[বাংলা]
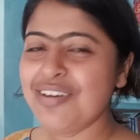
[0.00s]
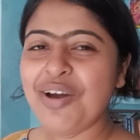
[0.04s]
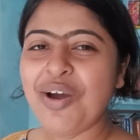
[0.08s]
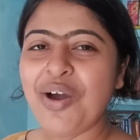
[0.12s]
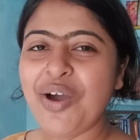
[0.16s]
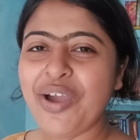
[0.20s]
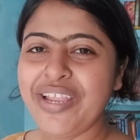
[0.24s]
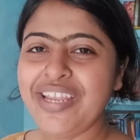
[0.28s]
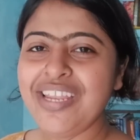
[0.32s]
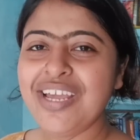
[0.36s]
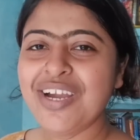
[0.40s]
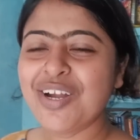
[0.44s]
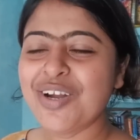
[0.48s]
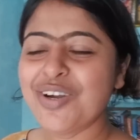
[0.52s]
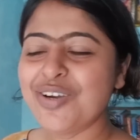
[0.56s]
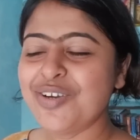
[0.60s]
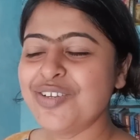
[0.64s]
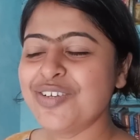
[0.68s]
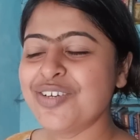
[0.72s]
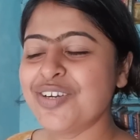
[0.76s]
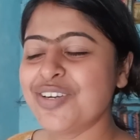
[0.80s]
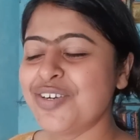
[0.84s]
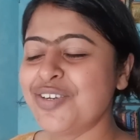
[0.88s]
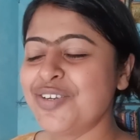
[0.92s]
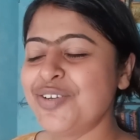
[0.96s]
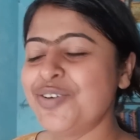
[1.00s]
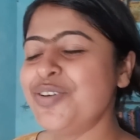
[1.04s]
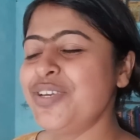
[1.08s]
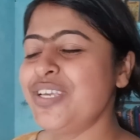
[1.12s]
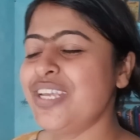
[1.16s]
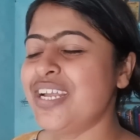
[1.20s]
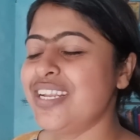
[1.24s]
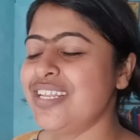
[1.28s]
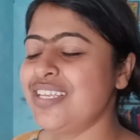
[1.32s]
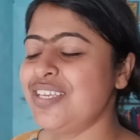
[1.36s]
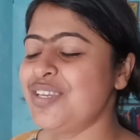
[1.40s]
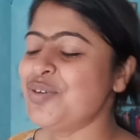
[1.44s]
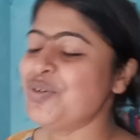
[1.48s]
হয় না কখনো কখনো ওই
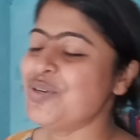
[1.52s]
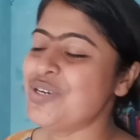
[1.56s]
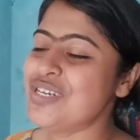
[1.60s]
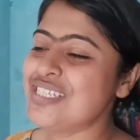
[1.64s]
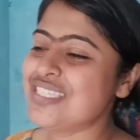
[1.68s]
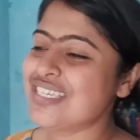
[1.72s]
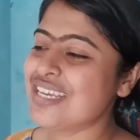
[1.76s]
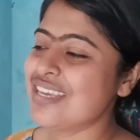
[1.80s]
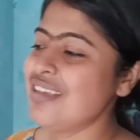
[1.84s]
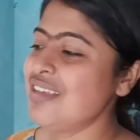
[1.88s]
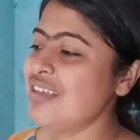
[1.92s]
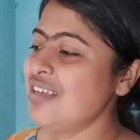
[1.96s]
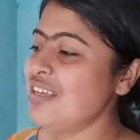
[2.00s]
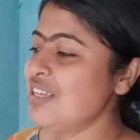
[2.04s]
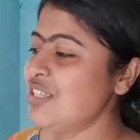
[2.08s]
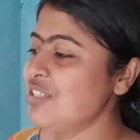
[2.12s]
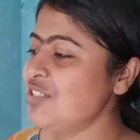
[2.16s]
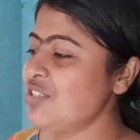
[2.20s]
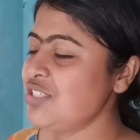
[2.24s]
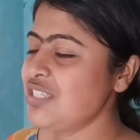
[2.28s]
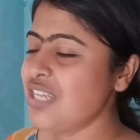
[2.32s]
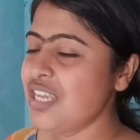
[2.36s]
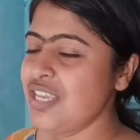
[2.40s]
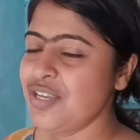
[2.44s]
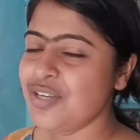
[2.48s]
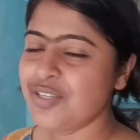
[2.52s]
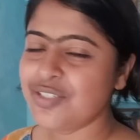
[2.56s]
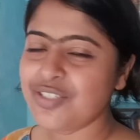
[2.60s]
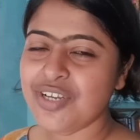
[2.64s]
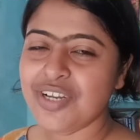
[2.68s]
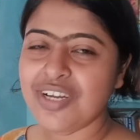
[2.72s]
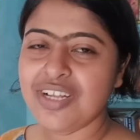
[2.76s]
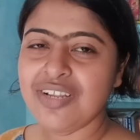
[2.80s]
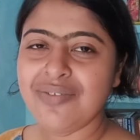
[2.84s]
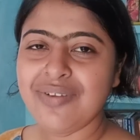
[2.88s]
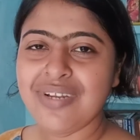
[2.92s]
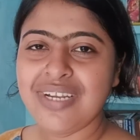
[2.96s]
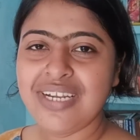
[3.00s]
আর কি হয়ে যায় তো যাই হোক
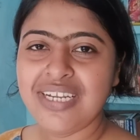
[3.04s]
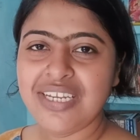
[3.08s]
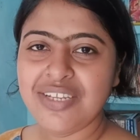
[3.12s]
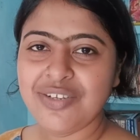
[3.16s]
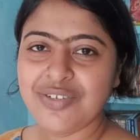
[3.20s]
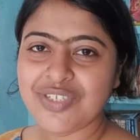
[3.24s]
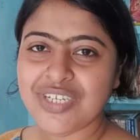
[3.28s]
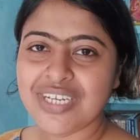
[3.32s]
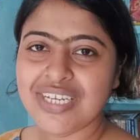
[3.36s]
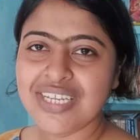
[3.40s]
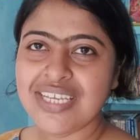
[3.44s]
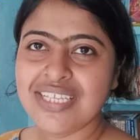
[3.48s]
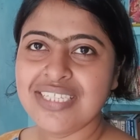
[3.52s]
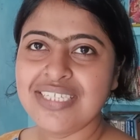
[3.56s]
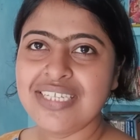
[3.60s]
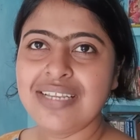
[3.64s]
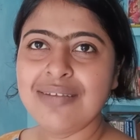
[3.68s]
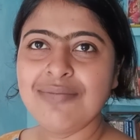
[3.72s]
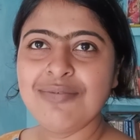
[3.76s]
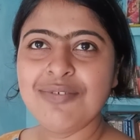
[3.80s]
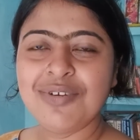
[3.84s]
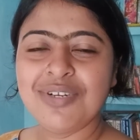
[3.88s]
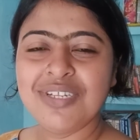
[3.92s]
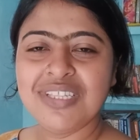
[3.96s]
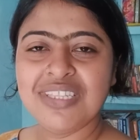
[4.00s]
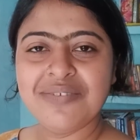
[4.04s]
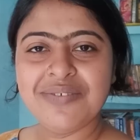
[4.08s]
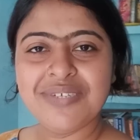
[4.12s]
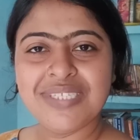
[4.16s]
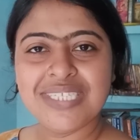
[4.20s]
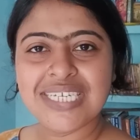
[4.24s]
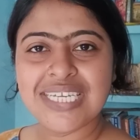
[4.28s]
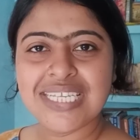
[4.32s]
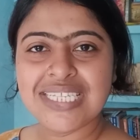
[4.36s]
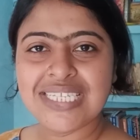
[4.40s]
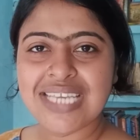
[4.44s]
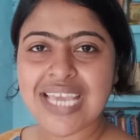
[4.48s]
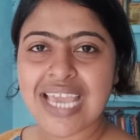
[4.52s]
সকালবেলায় টিউশন গেছিলাম ঘুরিতে
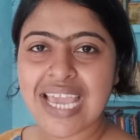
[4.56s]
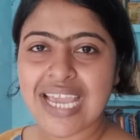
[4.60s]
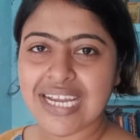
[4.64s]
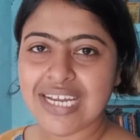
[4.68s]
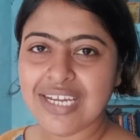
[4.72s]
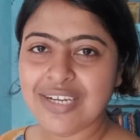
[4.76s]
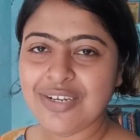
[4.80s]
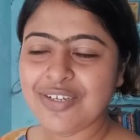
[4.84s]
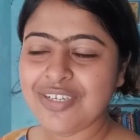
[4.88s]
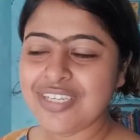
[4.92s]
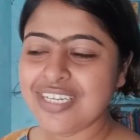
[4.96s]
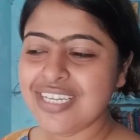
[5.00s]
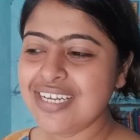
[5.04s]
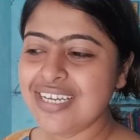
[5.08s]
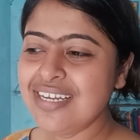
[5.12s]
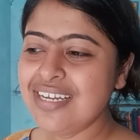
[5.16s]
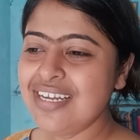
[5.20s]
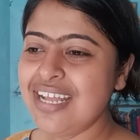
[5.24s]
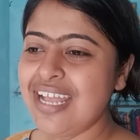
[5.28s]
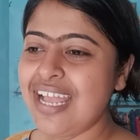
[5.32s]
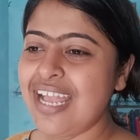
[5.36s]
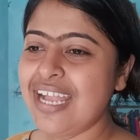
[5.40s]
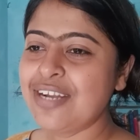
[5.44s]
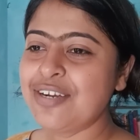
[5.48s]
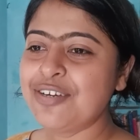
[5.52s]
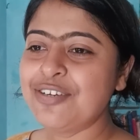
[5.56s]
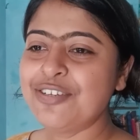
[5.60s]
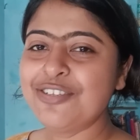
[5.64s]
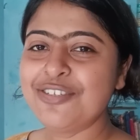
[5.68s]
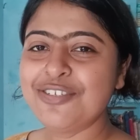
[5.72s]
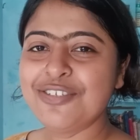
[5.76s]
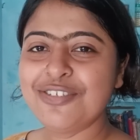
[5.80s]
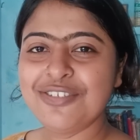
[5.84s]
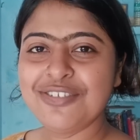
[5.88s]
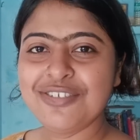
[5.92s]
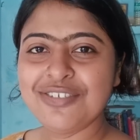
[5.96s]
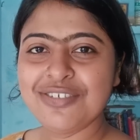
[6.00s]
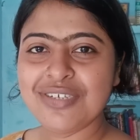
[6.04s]
বেজে গেছে এগারোটা
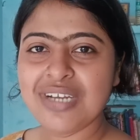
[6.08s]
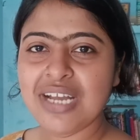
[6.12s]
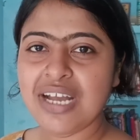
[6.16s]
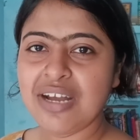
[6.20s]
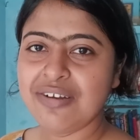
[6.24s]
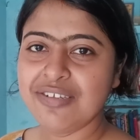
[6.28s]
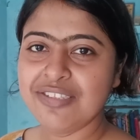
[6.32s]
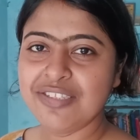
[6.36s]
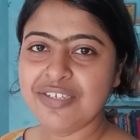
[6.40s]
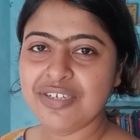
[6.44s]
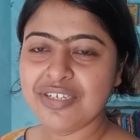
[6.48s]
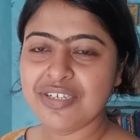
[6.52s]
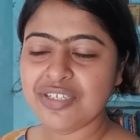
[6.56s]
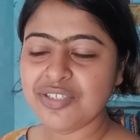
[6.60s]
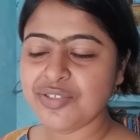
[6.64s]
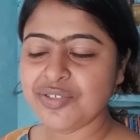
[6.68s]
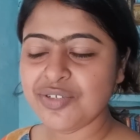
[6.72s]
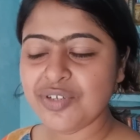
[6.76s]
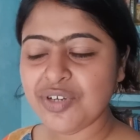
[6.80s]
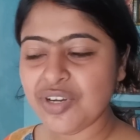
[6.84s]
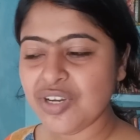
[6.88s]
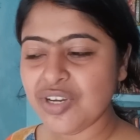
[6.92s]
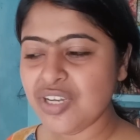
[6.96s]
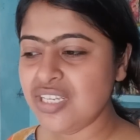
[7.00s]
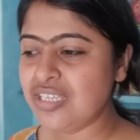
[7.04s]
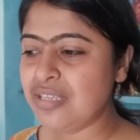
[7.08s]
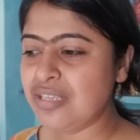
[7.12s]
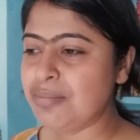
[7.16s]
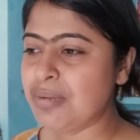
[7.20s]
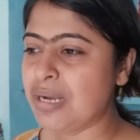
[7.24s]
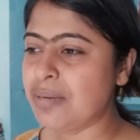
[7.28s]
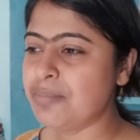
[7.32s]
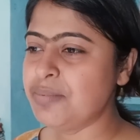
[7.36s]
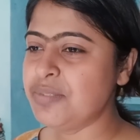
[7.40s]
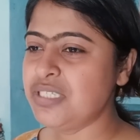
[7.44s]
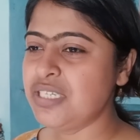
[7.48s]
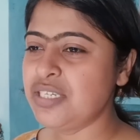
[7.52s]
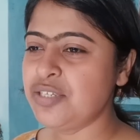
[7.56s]
এখনও খাওয়া দাওয়া কিছু হয়নি
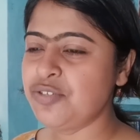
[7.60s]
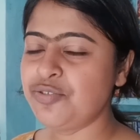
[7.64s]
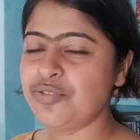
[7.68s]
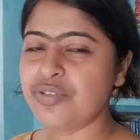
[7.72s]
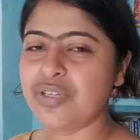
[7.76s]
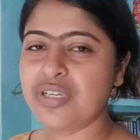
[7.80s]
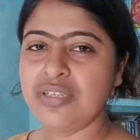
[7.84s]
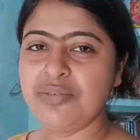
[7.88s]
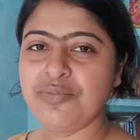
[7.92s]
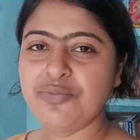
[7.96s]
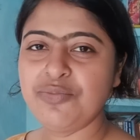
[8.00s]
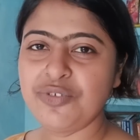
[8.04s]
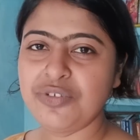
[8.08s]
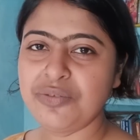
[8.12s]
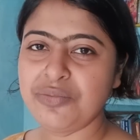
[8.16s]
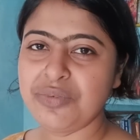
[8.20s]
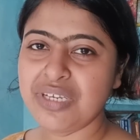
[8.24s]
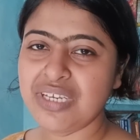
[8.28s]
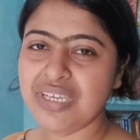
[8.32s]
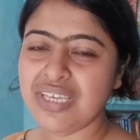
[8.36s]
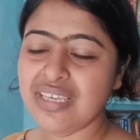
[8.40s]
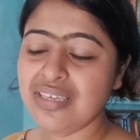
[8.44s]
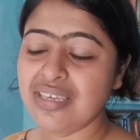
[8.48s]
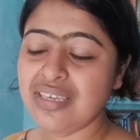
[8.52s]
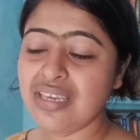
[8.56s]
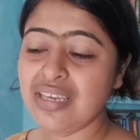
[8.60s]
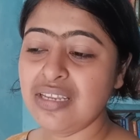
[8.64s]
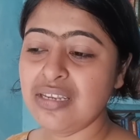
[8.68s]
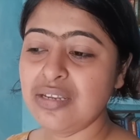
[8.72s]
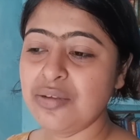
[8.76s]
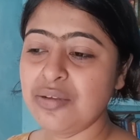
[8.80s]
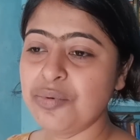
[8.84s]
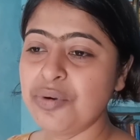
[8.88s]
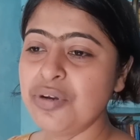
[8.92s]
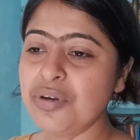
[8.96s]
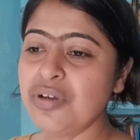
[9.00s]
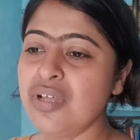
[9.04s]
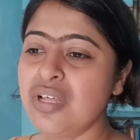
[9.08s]
ভাবছি একটুখানি মুড়ি মেখেই খেয়ে
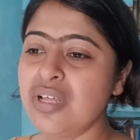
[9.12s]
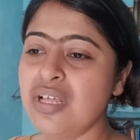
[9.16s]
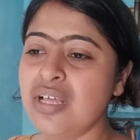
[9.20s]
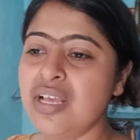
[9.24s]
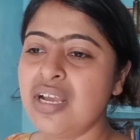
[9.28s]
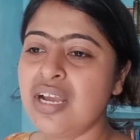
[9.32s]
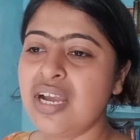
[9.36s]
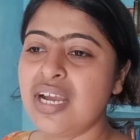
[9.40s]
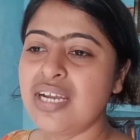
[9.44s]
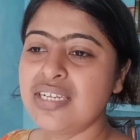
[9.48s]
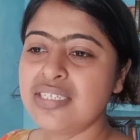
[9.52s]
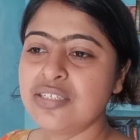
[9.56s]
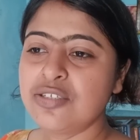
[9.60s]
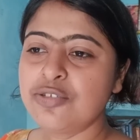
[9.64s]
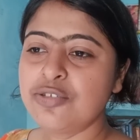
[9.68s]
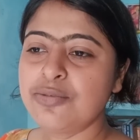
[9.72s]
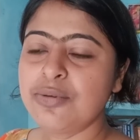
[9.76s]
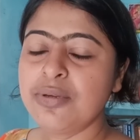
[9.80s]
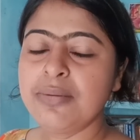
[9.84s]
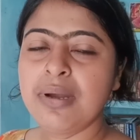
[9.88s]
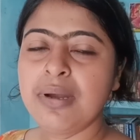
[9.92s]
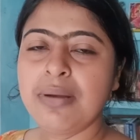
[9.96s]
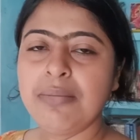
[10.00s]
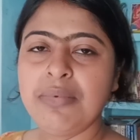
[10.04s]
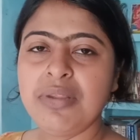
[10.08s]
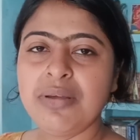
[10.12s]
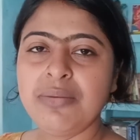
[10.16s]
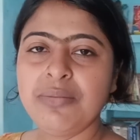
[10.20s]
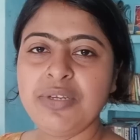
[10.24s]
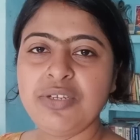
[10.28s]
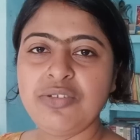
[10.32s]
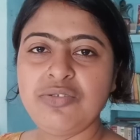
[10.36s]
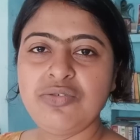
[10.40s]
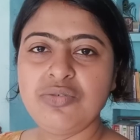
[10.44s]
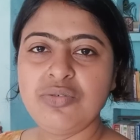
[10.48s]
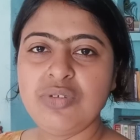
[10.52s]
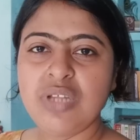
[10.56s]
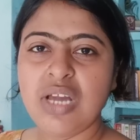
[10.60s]
নেব আসার সময় ভাবলাম
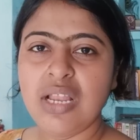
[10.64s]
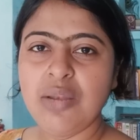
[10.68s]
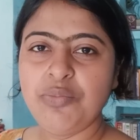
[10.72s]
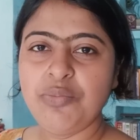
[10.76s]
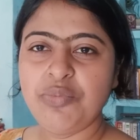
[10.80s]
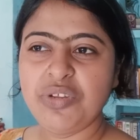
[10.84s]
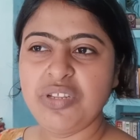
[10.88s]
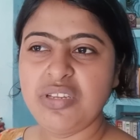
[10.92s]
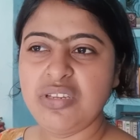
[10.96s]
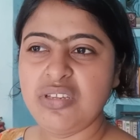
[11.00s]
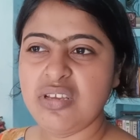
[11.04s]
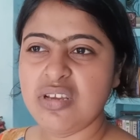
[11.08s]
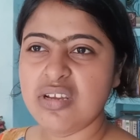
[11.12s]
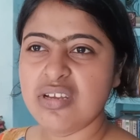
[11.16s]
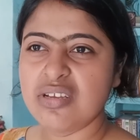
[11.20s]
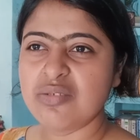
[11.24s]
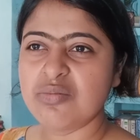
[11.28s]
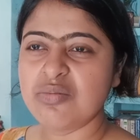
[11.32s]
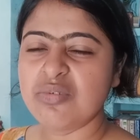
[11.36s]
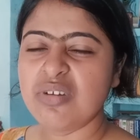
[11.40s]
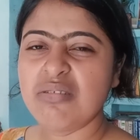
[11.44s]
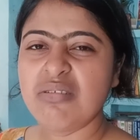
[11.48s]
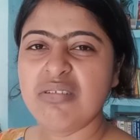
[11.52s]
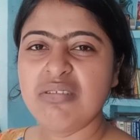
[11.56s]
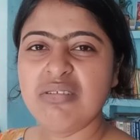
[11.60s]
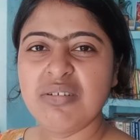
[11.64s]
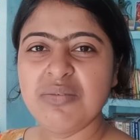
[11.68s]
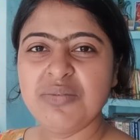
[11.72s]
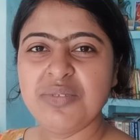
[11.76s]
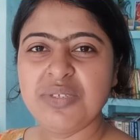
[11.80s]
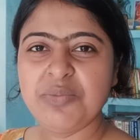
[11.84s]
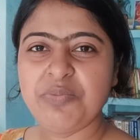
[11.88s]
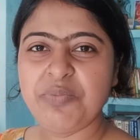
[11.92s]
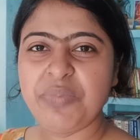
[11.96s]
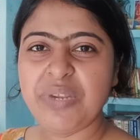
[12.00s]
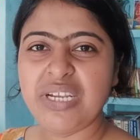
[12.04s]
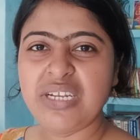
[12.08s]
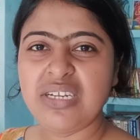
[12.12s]
একটু ডালপুরি নিয়ে আসবো আবার ভাবছি
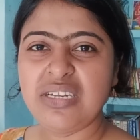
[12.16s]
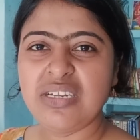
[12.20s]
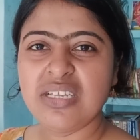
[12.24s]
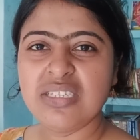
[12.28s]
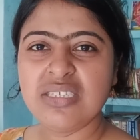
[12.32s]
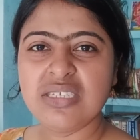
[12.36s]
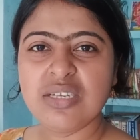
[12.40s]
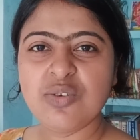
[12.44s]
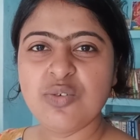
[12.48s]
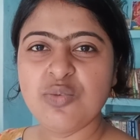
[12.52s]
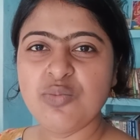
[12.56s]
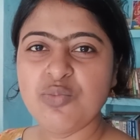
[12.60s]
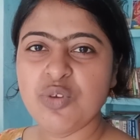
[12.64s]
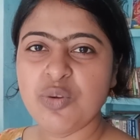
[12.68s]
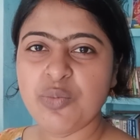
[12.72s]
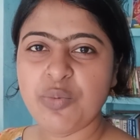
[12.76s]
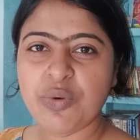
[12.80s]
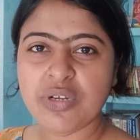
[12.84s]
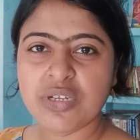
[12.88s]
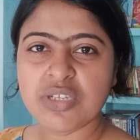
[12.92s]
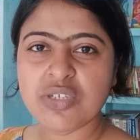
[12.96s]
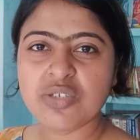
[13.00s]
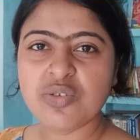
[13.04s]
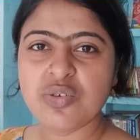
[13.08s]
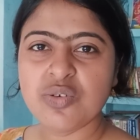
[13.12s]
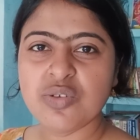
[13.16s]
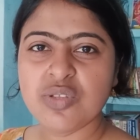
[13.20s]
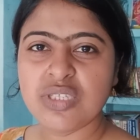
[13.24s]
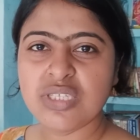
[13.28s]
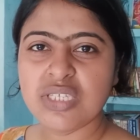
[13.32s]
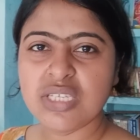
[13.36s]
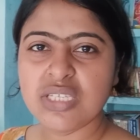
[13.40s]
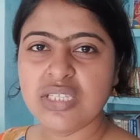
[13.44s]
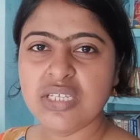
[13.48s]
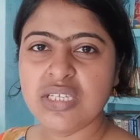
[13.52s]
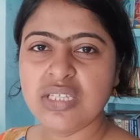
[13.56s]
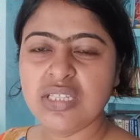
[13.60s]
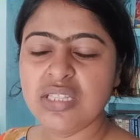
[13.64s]
পেটটা যা কুমড়ো পটাশ হচ্ছে
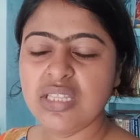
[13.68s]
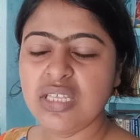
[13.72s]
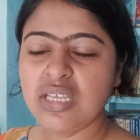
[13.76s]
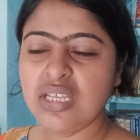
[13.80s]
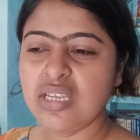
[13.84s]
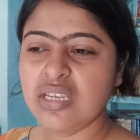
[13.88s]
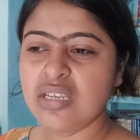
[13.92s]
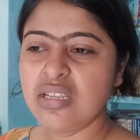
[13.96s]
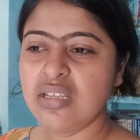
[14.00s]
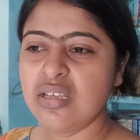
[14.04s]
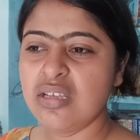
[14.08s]
দিন দিন